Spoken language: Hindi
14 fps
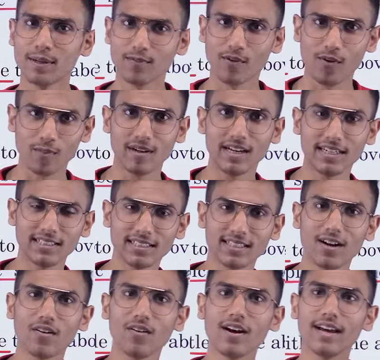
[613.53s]
फॉर्मल लेटर
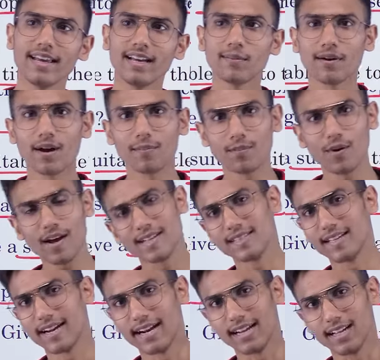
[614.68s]
कराऊंगा एक मैं आपको एस
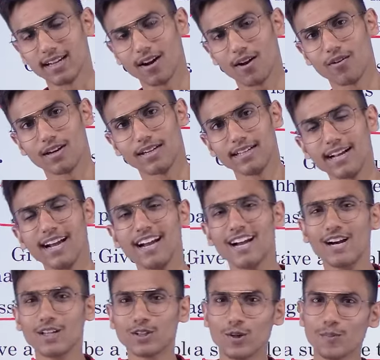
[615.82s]
राइटिंग कराऊंगा ठीक है
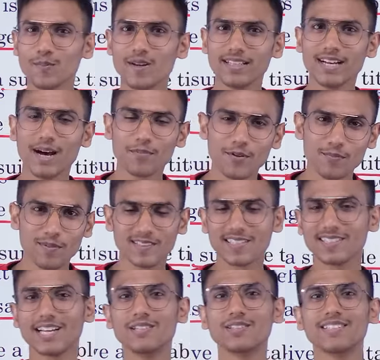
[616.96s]
तो उम्मीद है आपको पसंद आई
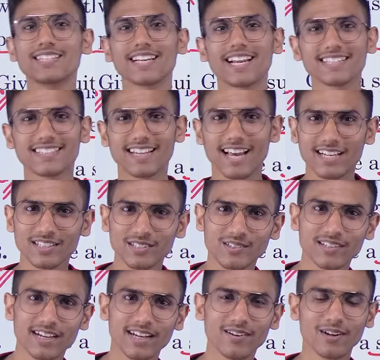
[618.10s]
होगी क्लास लाइक ज़रूर
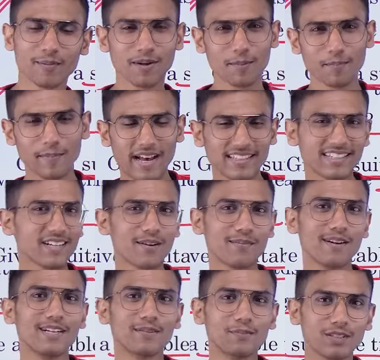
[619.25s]
करें और अपना बेहतर
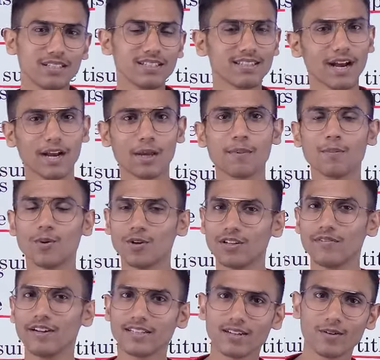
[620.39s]
कमेंट मुझे दें ताकि मैं
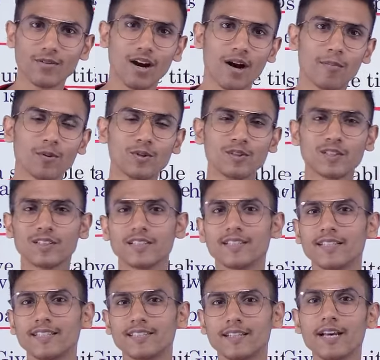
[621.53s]
मोटिवेट रहूँ आपको इसी
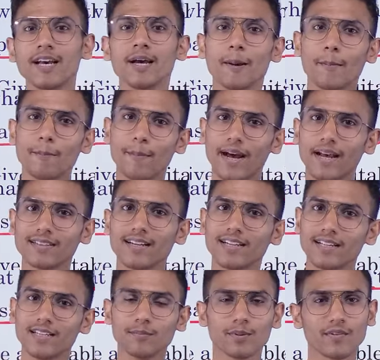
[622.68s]
तरीके से बेहतर
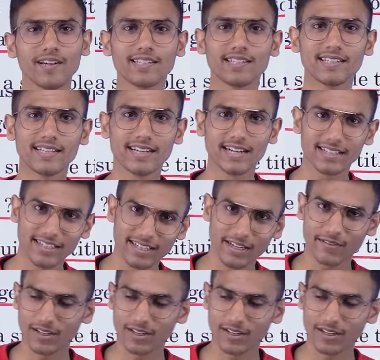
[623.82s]
लर्निंग प्रोवाइड करने के लिए धन्यवाद